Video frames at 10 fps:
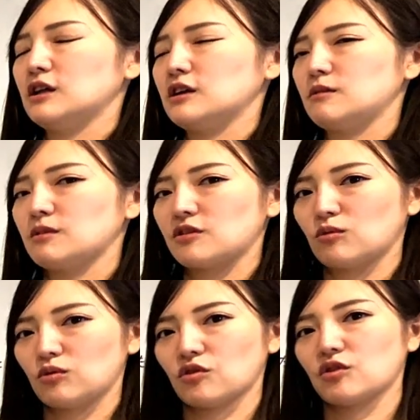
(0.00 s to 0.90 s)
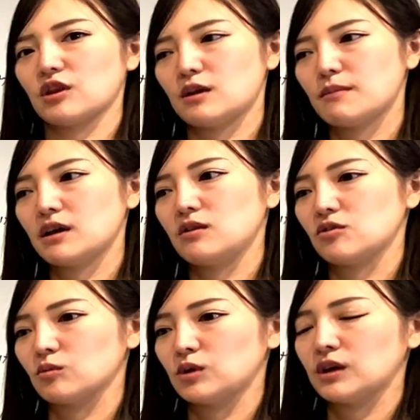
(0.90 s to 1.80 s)
今司法書士でね毎日
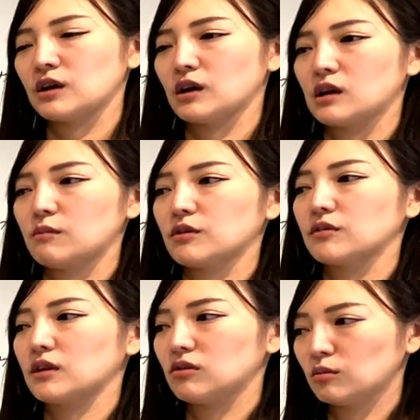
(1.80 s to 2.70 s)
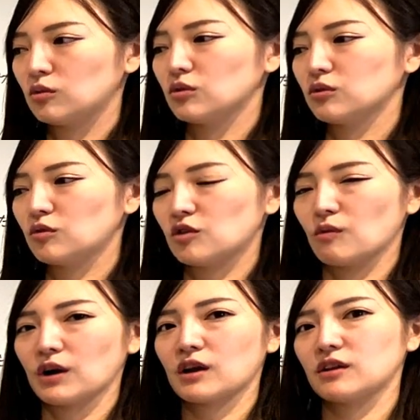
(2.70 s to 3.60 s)
のように縁がありますけれども、当時は
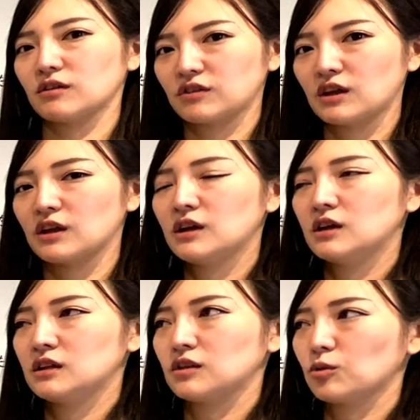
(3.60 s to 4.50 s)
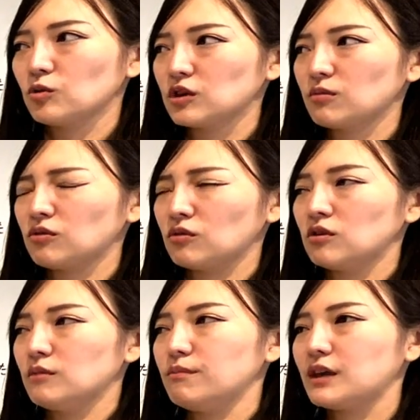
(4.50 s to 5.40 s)
分からなくて、で登記簿の
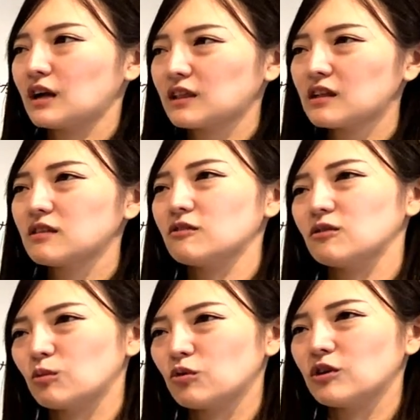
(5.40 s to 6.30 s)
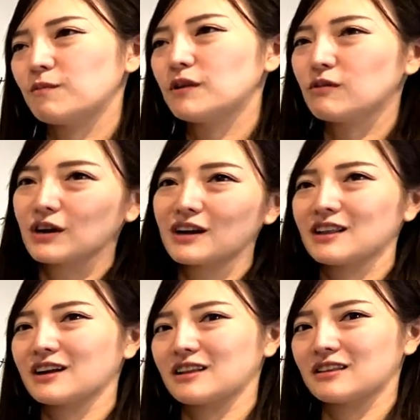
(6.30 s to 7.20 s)
見方っていうのもやっぱり分から
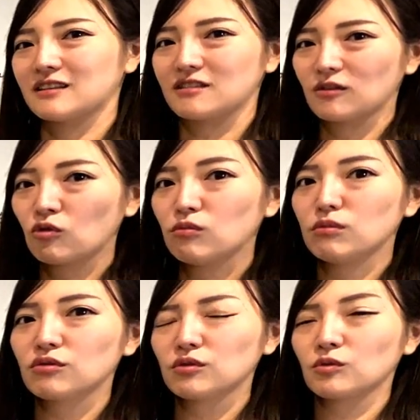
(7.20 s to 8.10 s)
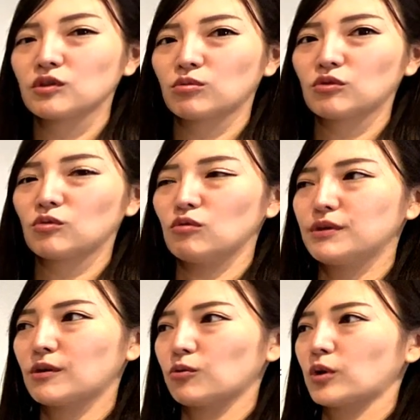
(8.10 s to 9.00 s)
なかったんですね。本物の登記簿等本を見
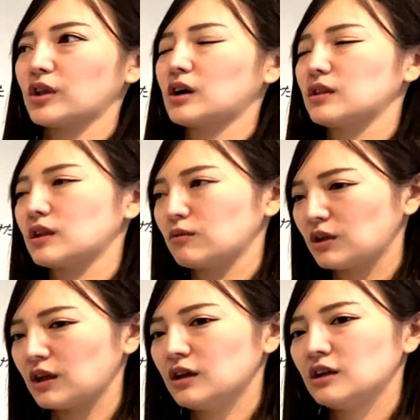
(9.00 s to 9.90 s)
たことがなかったので、